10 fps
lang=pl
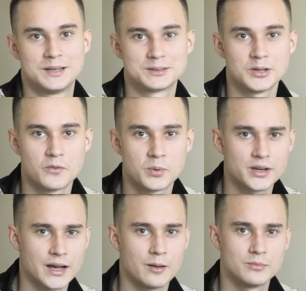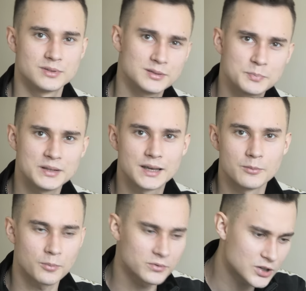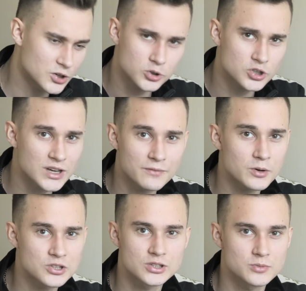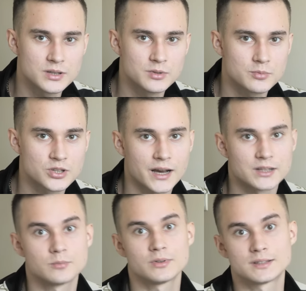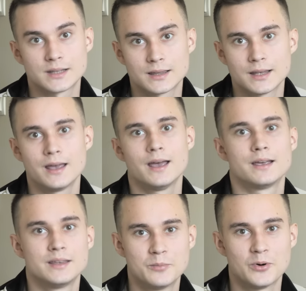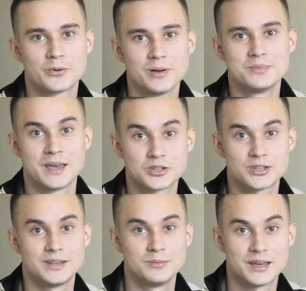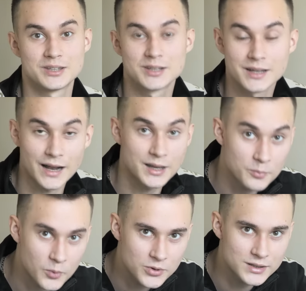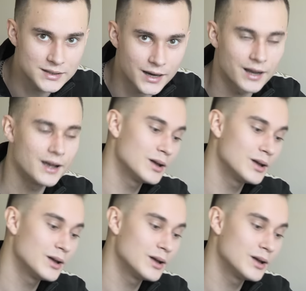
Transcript: znowu podjechałem z pitkiem opon, wiecie, chociaż kawałeczek, żeby nim się przejechać, no bo niestety nie mogłem jeszcze nim jeździć legalnie po ulicach.